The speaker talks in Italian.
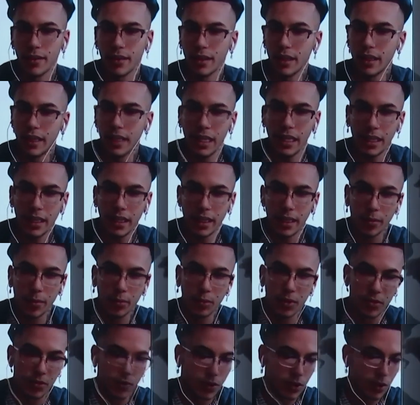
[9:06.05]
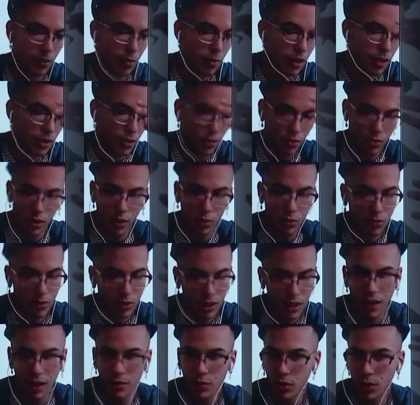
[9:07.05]
e mi fossi messo a un
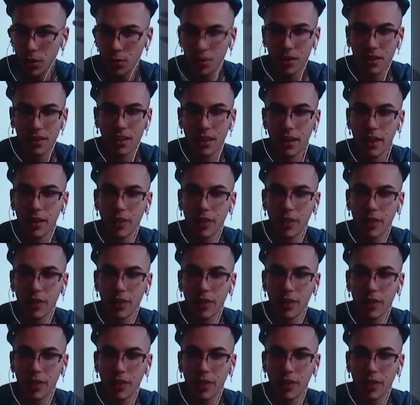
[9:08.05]
tavolo a pensare